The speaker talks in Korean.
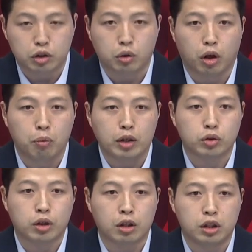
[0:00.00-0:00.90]
어,
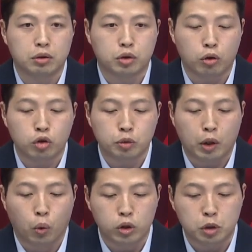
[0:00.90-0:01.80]
매수가는
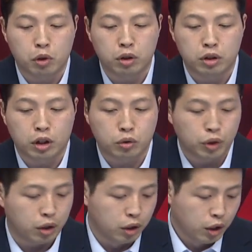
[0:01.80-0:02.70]
1,950원
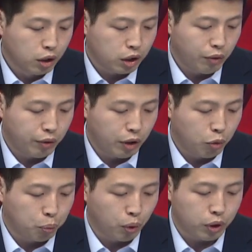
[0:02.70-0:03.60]
드리겠고요. 음. 그다음에
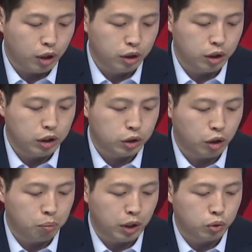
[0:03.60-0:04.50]
목표가는
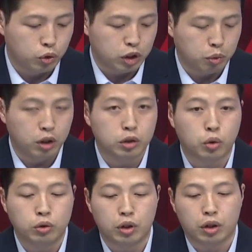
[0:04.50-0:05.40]
2,190원,
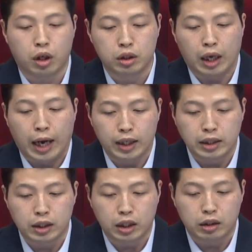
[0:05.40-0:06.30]
손절가는
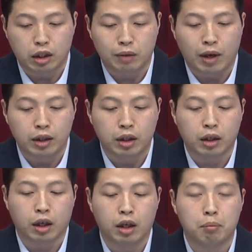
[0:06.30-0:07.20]
아래짜리 이탈되면 안
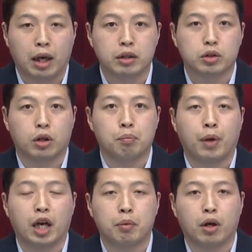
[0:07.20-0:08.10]
되니까 예.
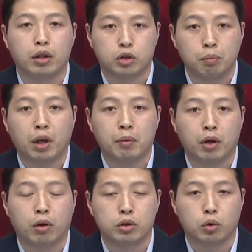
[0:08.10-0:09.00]
1,800
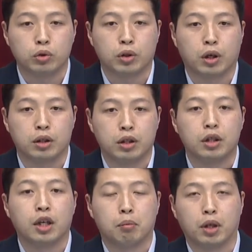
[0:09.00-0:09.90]
1,800원으로 어,
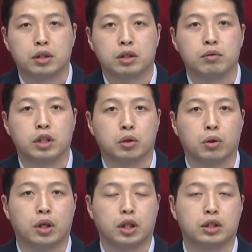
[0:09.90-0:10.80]
손절가를 말씀드리도록.
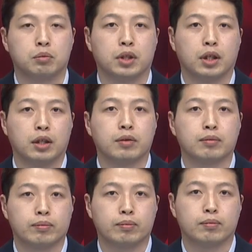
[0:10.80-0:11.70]
드리도록 하겠습니다. 알겠습니다.